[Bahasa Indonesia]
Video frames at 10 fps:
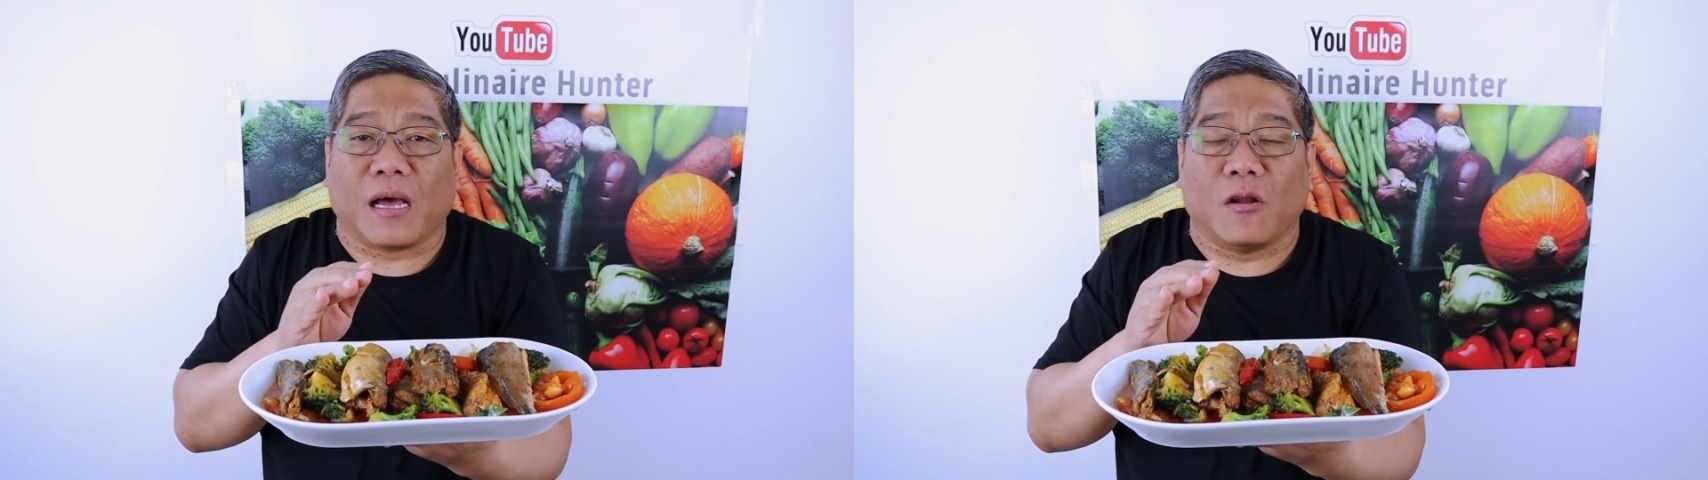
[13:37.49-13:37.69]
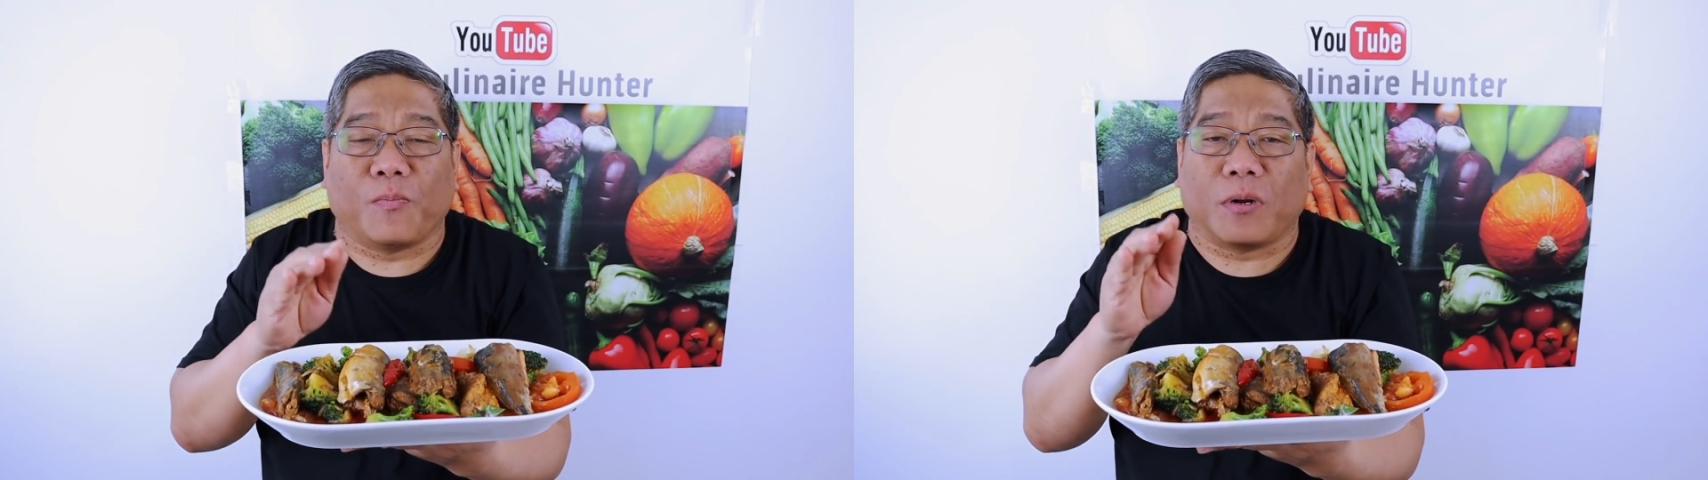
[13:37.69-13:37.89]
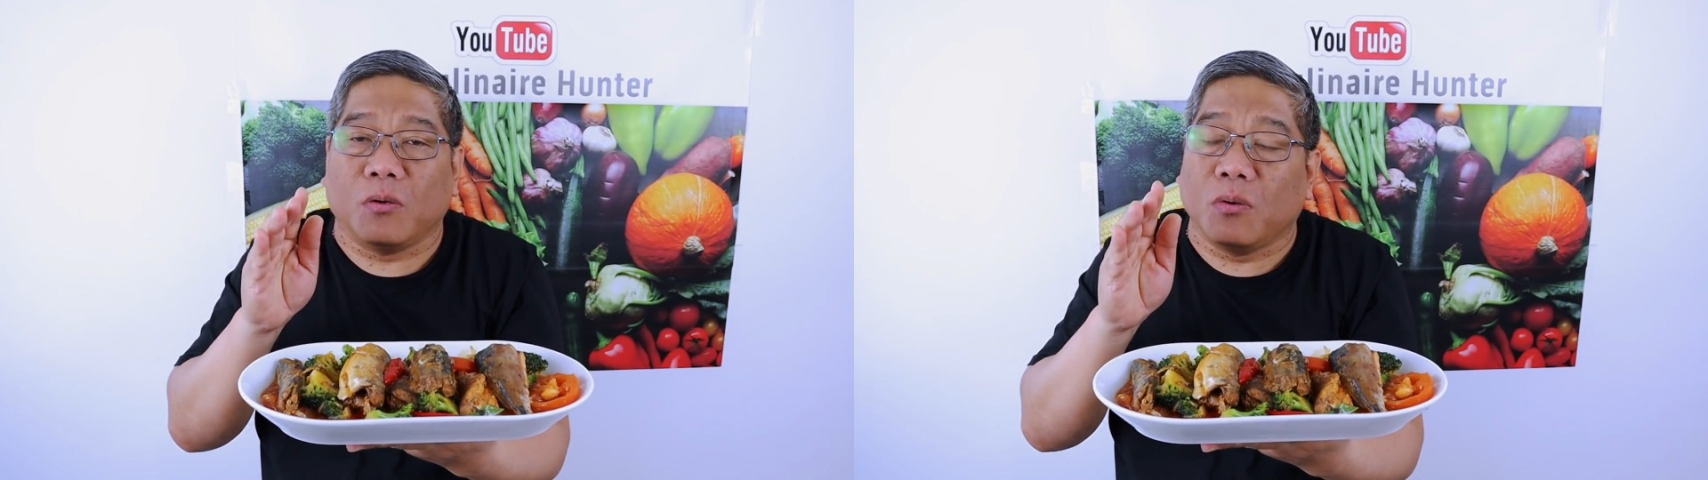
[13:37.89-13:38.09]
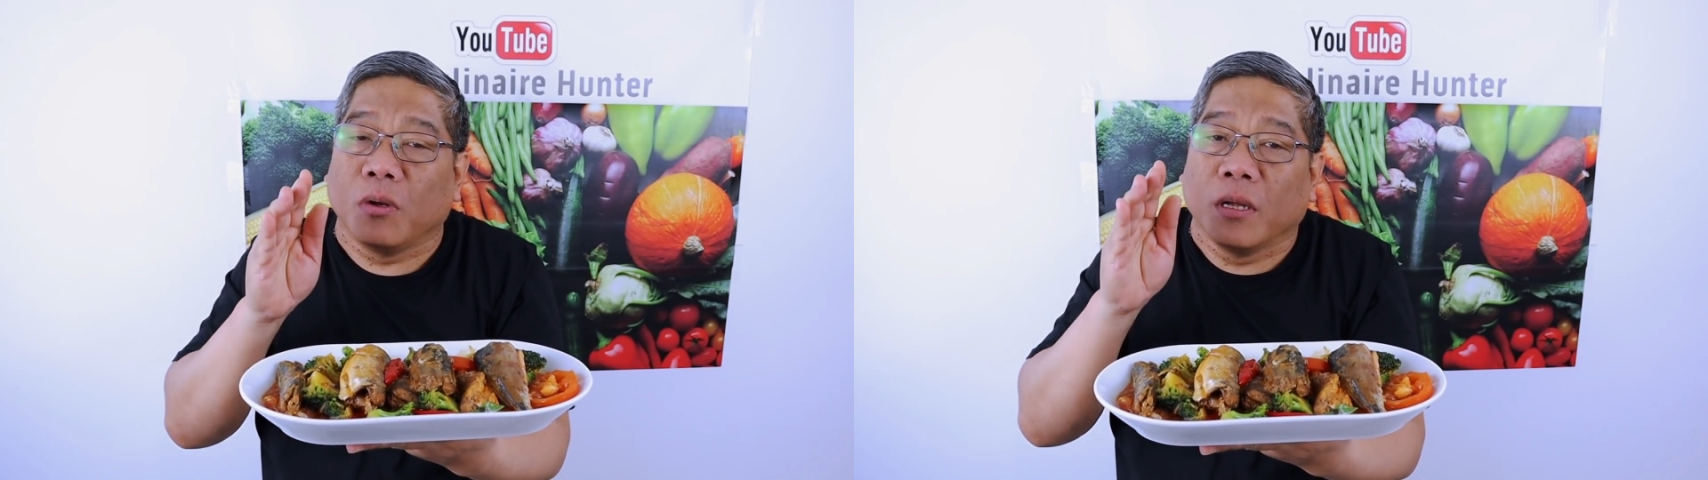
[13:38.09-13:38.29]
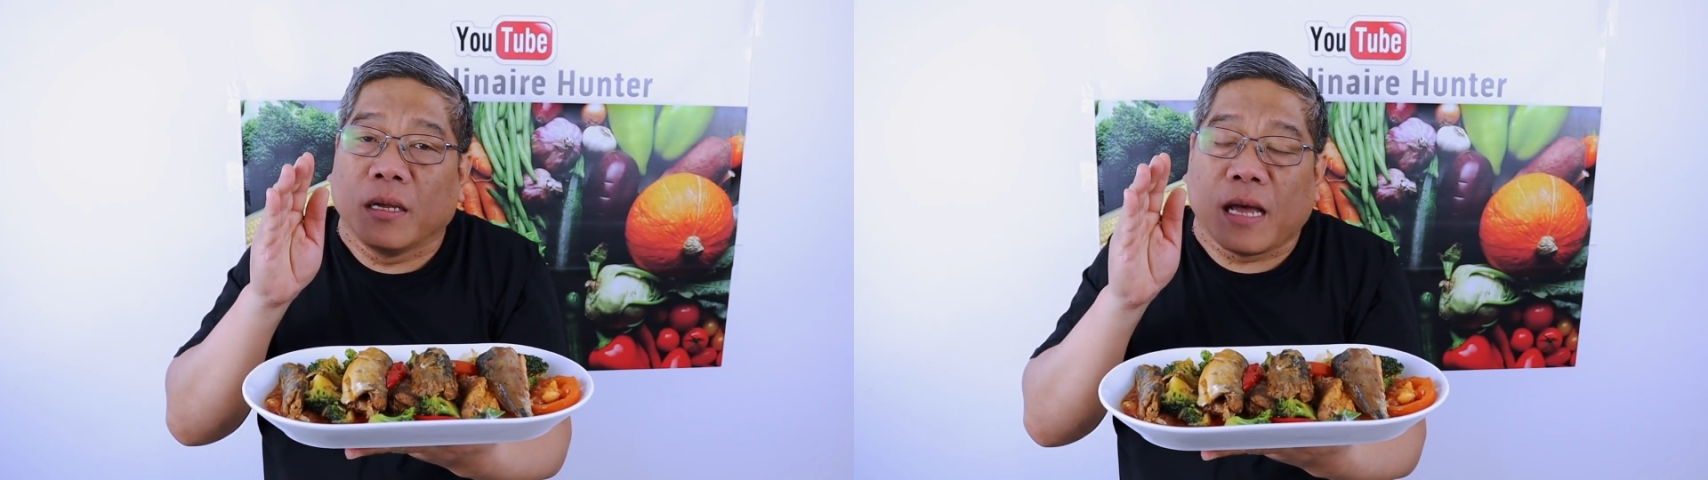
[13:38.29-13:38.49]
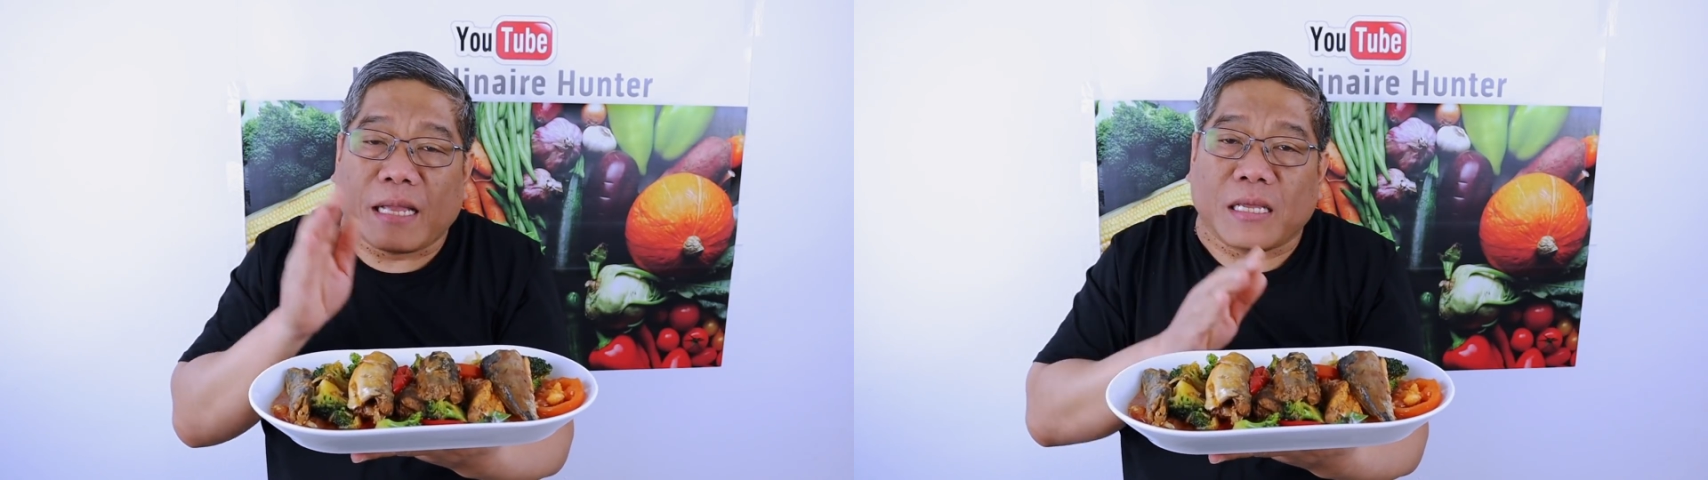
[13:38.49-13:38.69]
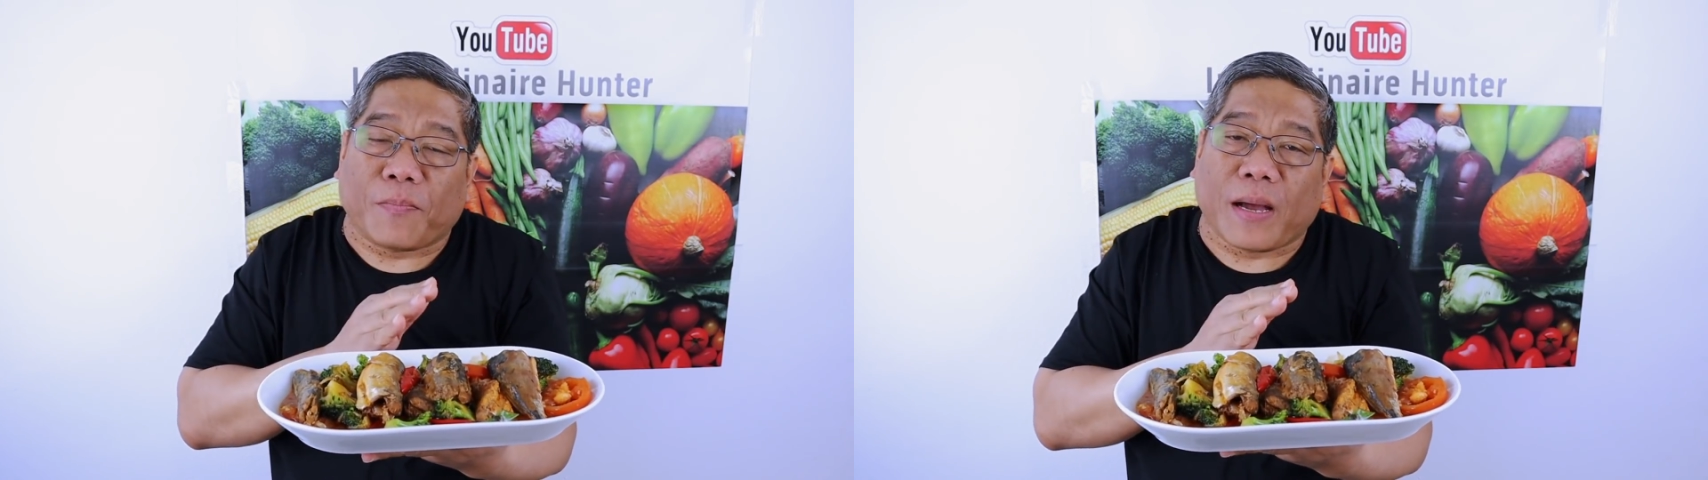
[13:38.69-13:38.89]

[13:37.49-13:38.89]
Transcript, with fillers: Kalau perlu hanya